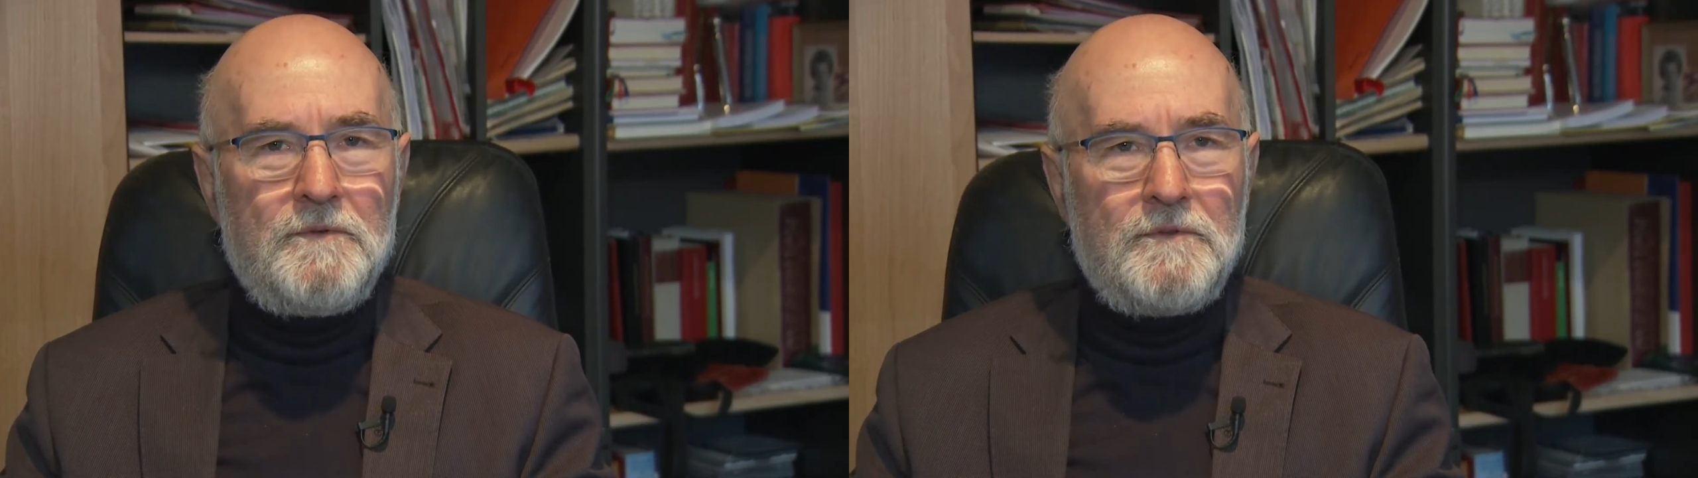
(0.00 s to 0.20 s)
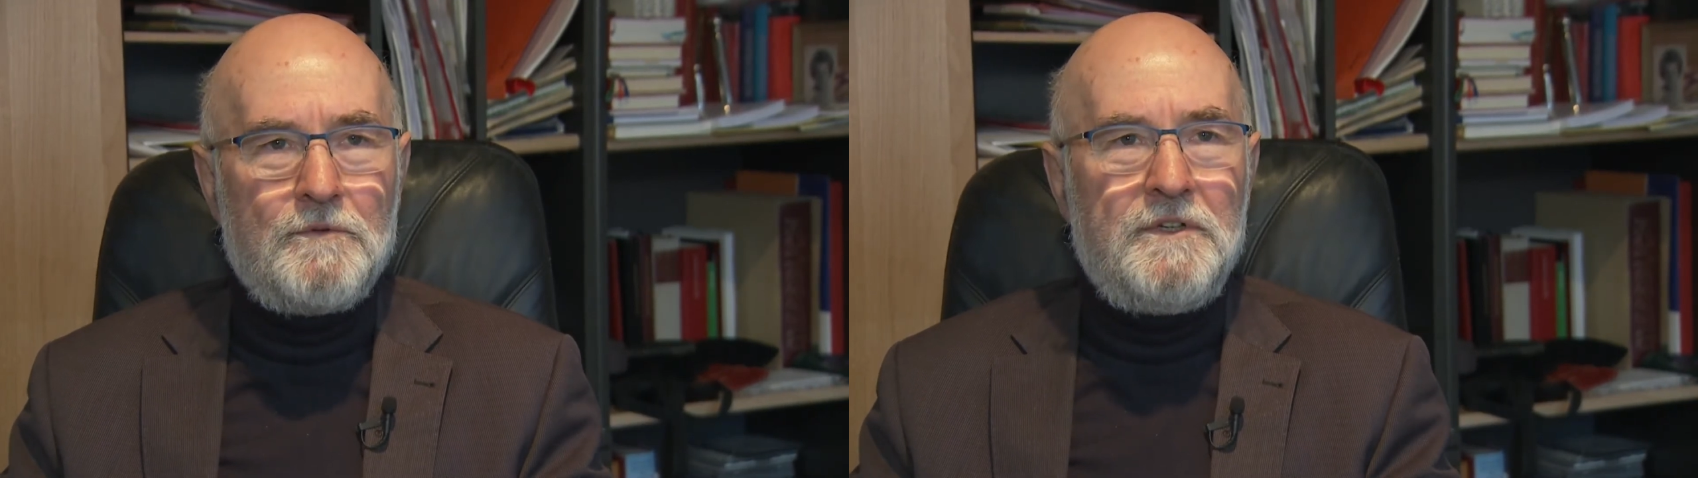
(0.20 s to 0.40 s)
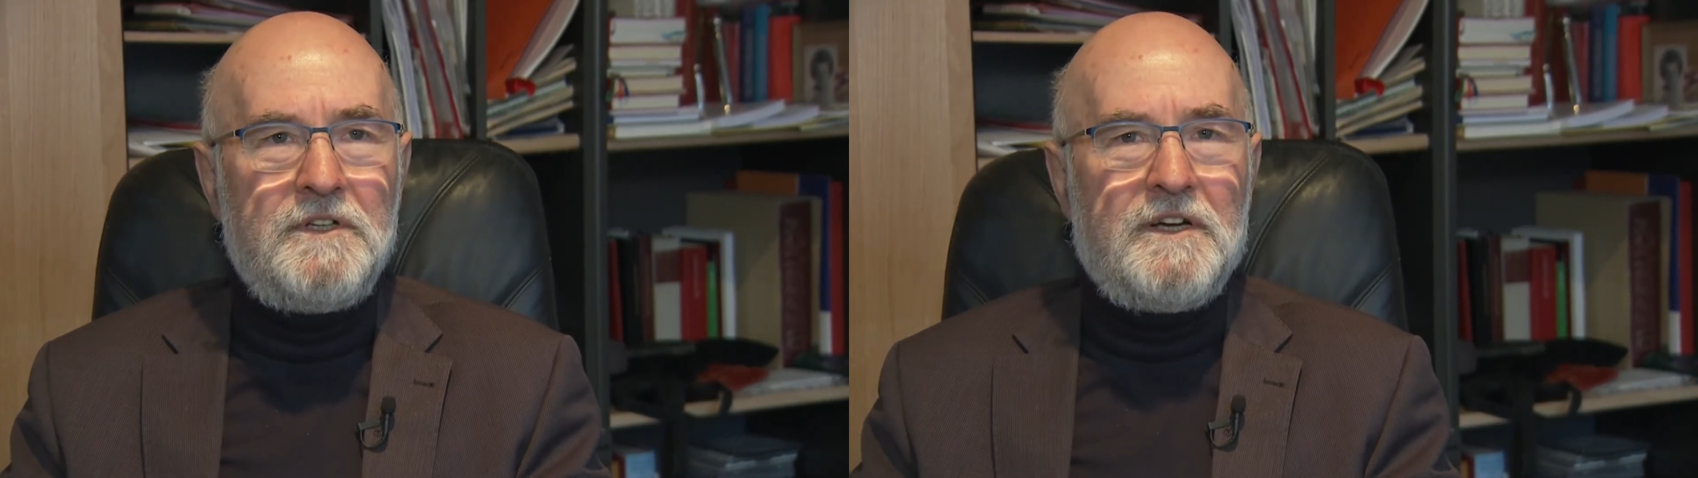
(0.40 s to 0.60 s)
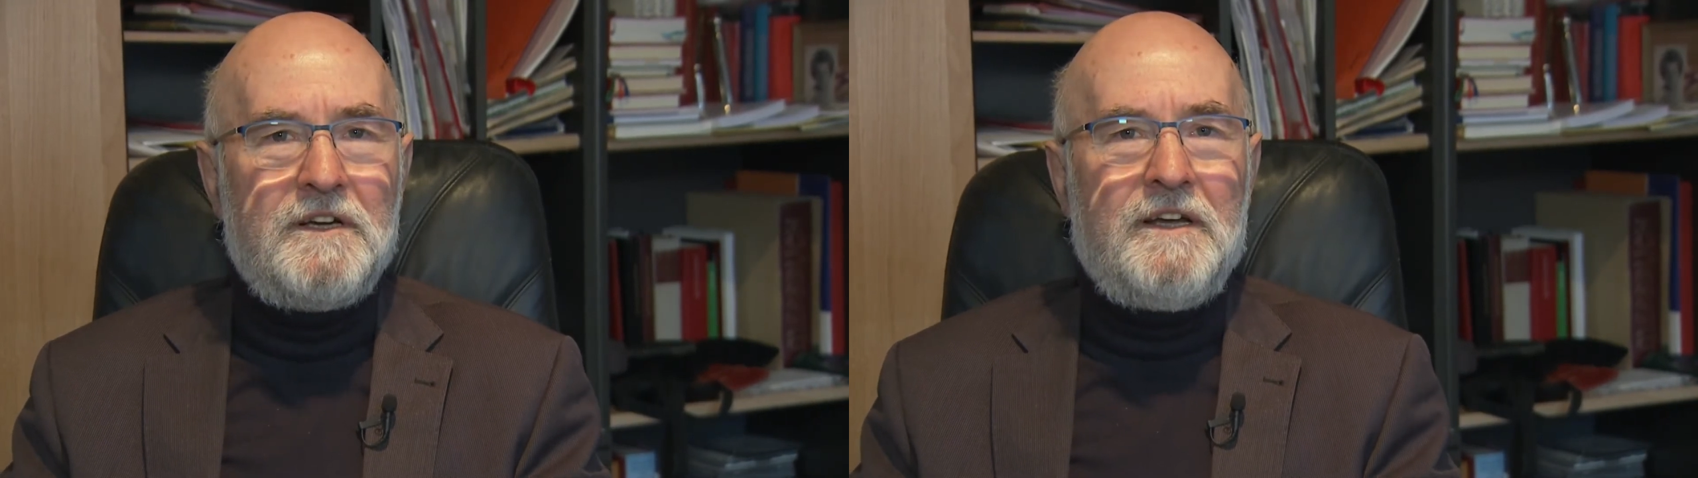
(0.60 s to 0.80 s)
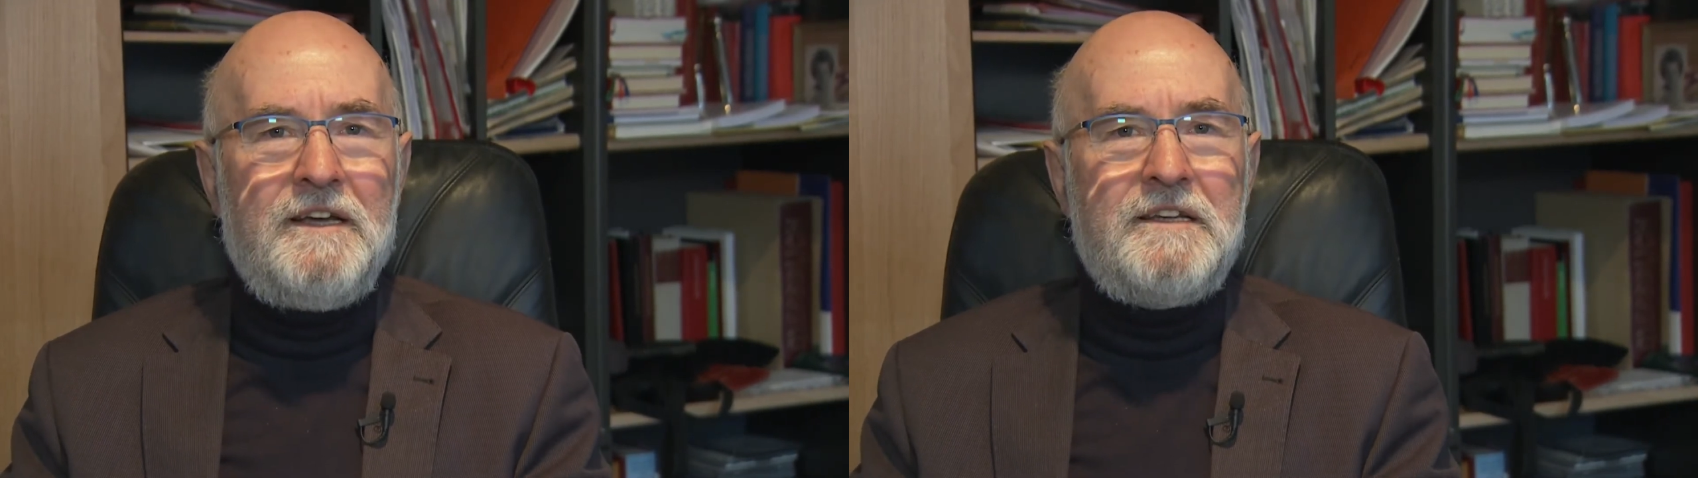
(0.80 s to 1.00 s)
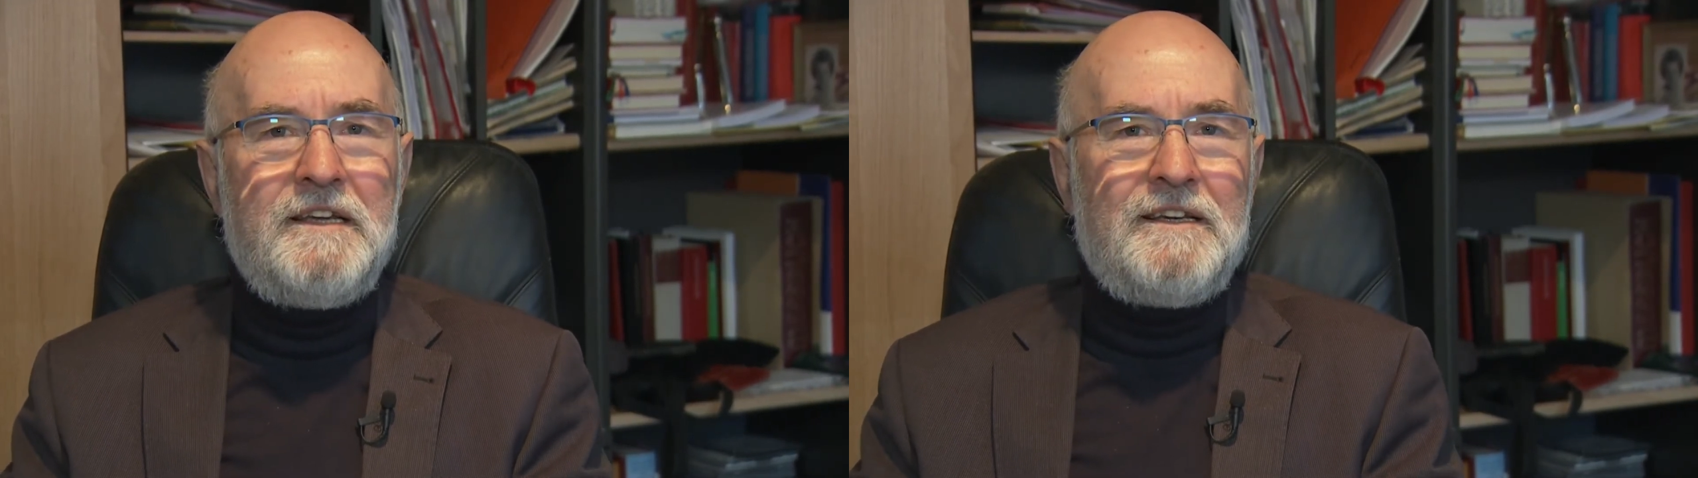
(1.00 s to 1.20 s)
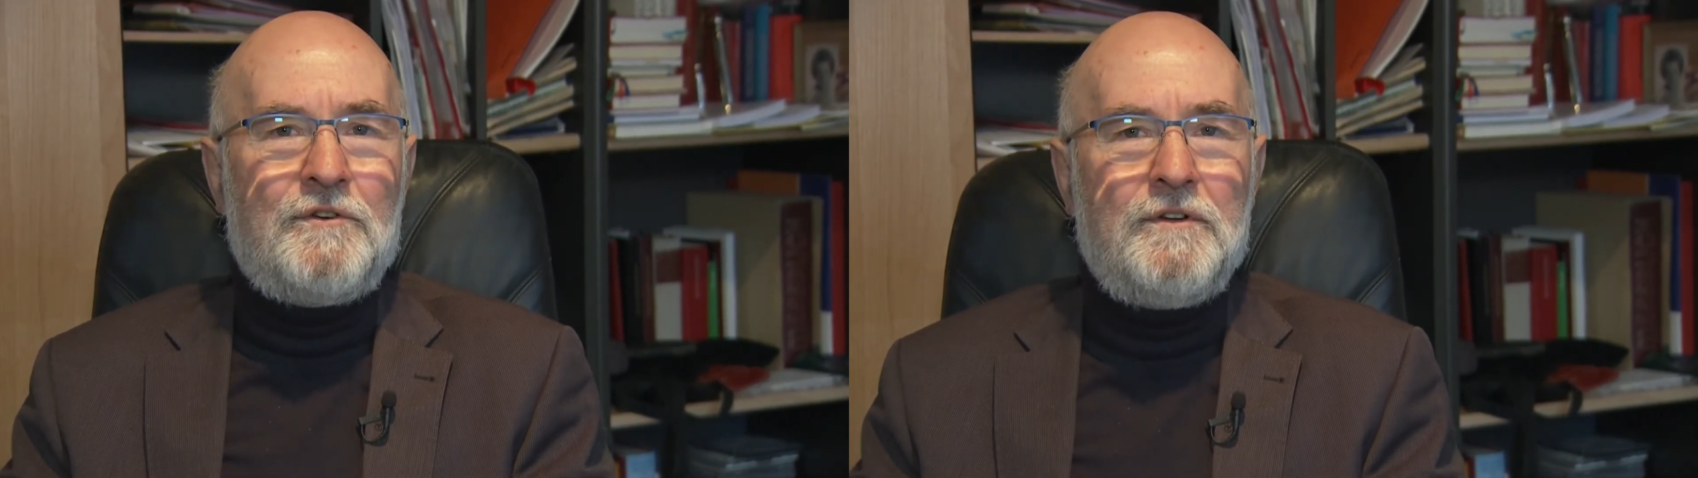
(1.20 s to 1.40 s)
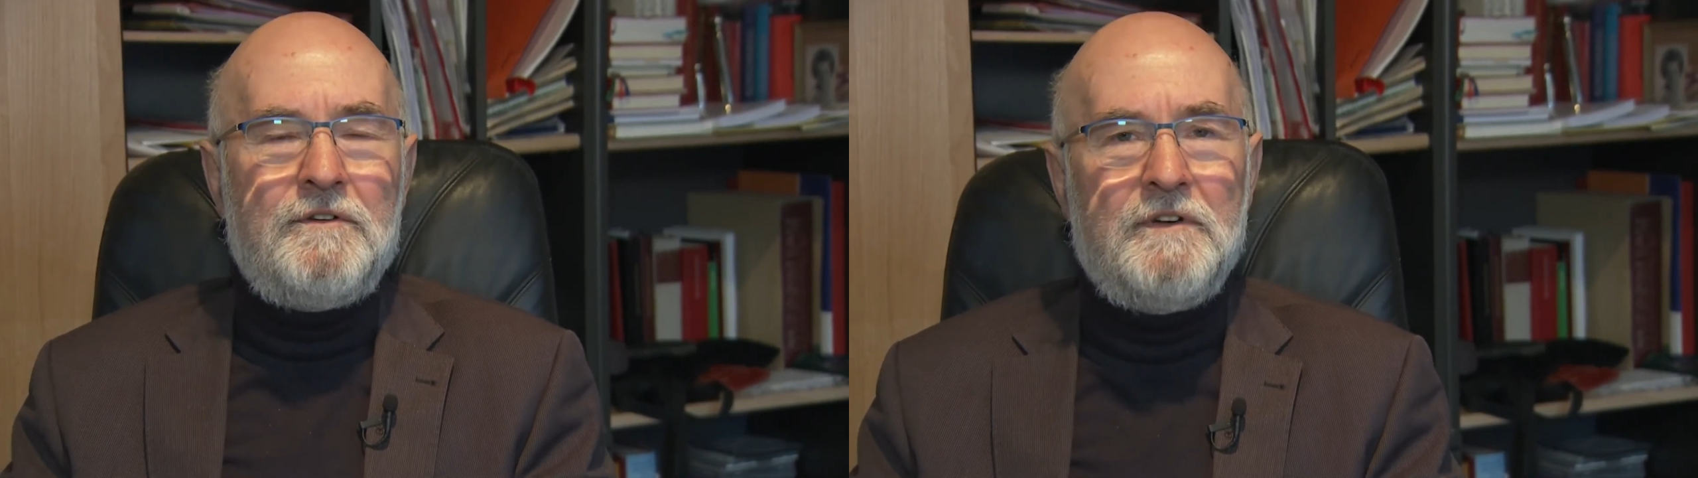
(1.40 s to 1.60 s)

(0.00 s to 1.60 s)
so in die Sache hineingehen können,